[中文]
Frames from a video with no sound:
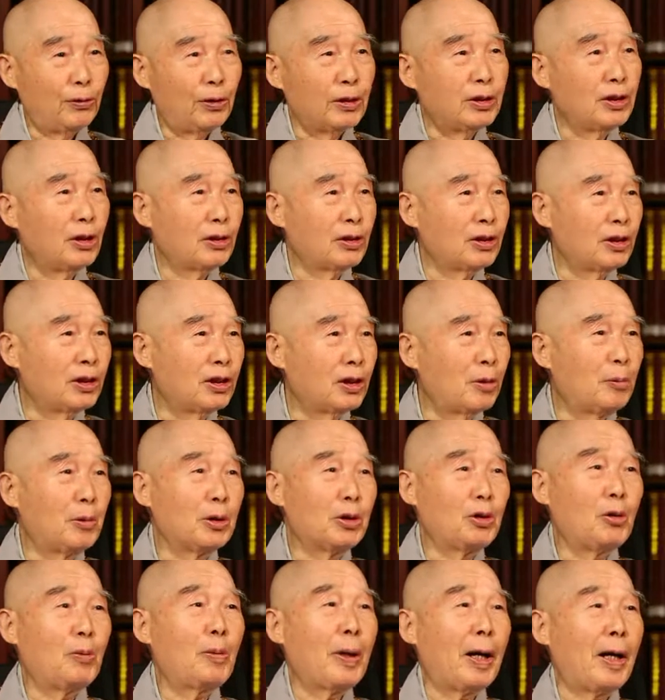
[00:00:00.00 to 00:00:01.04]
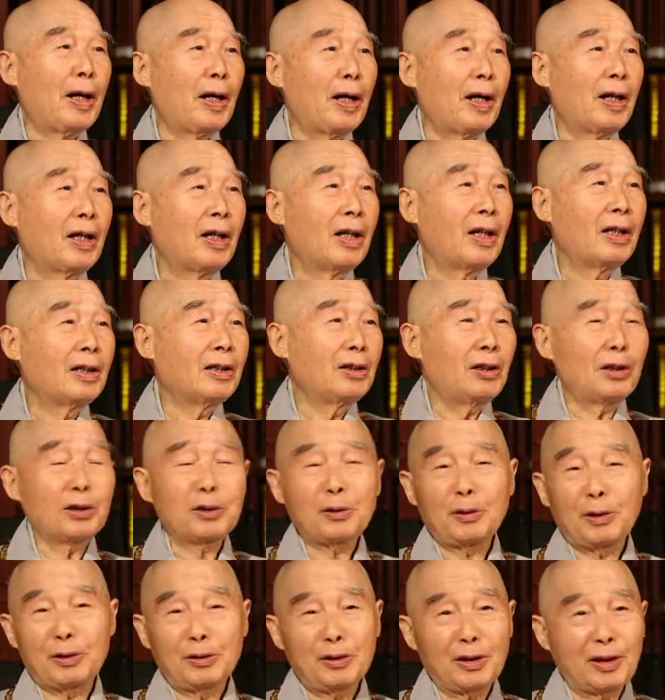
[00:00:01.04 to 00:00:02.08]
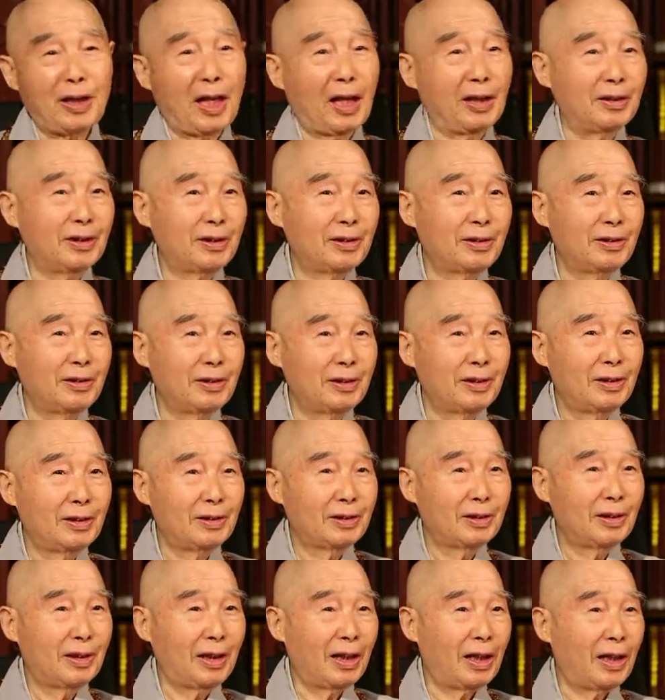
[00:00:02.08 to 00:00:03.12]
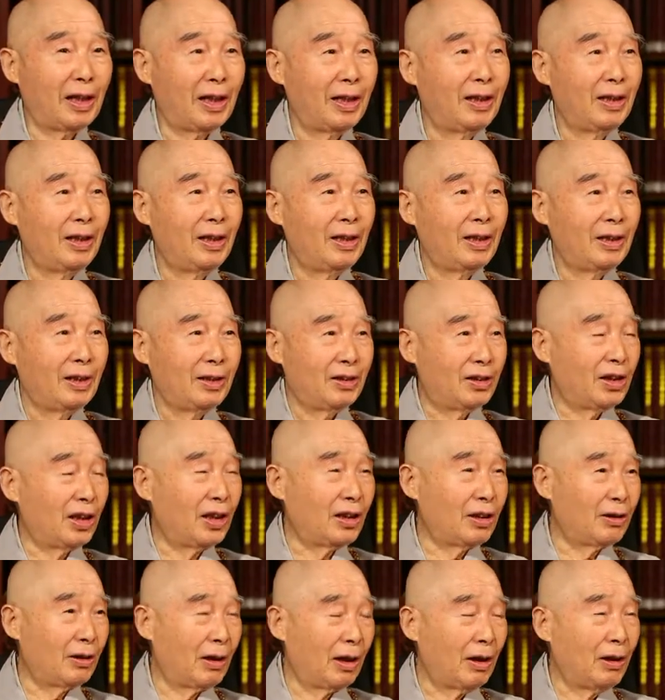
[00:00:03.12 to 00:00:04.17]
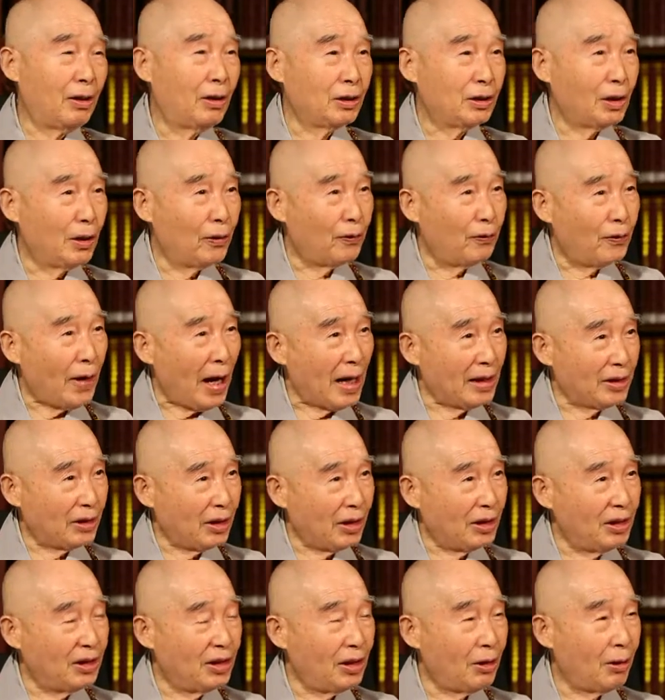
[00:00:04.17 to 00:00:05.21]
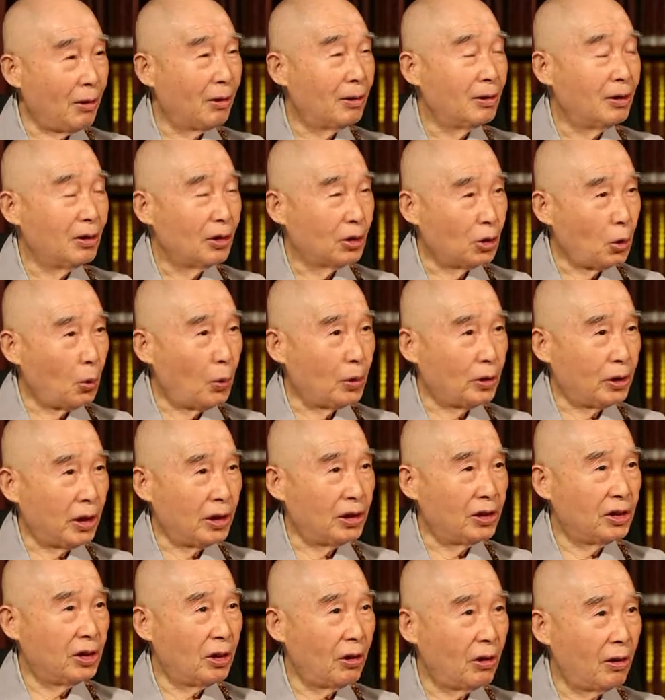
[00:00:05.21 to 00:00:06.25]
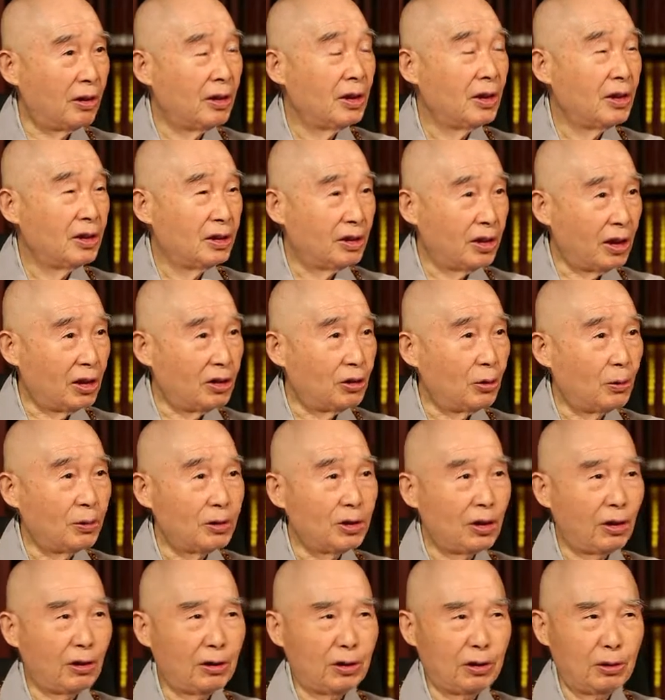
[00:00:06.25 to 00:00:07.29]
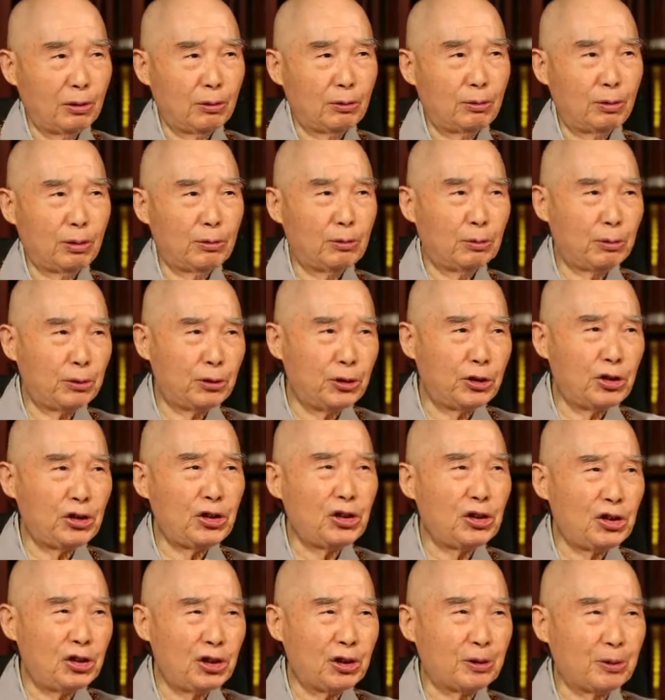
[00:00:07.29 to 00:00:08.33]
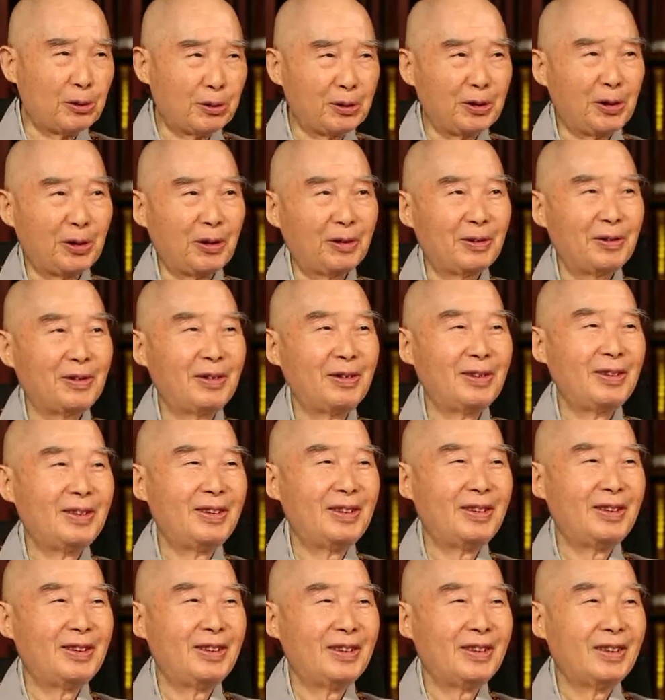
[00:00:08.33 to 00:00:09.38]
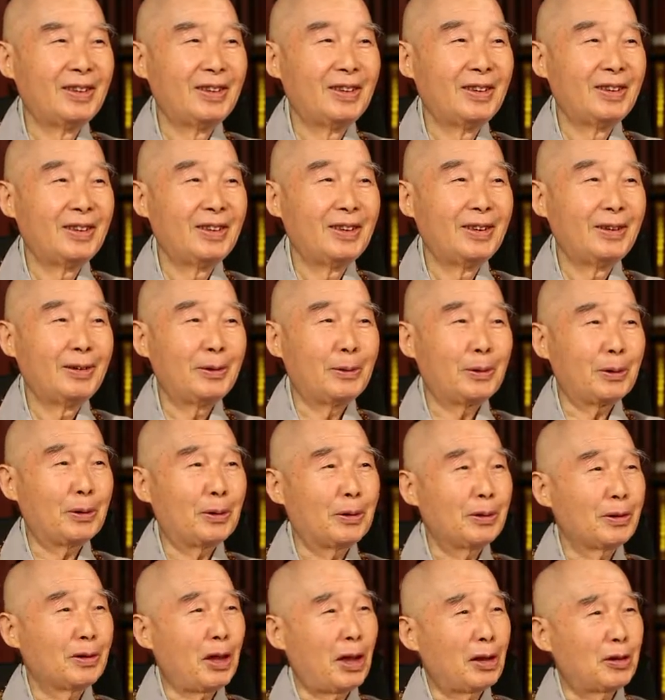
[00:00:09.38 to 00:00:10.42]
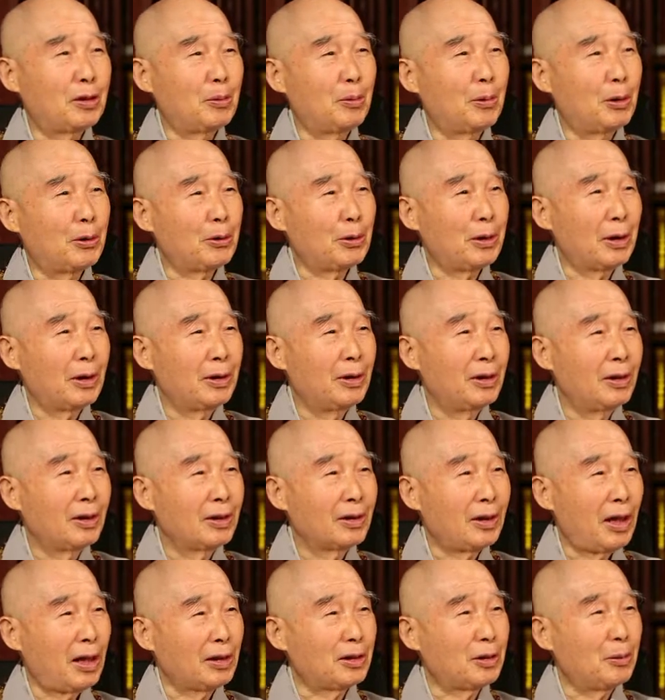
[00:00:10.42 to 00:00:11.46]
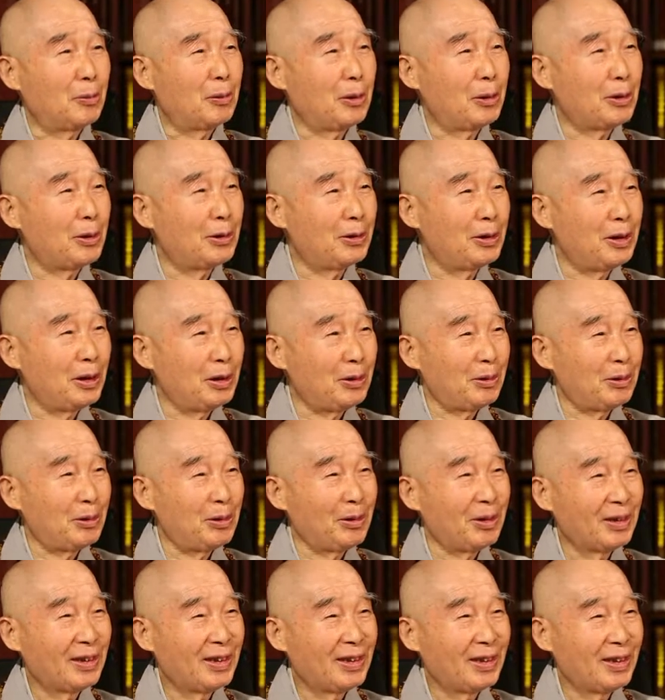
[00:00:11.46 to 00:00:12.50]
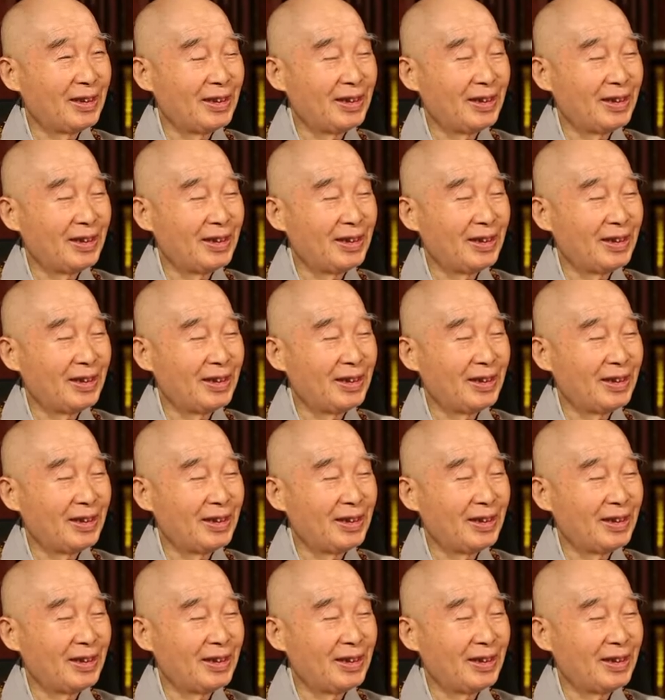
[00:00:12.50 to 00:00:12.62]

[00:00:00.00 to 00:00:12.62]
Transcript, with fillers: 佛教是什么都拜，老师你就看去啊。这个是叫泛神教、多神教，在宗教里头属于低级宗教。我说他怎么会，他怎么会有这事？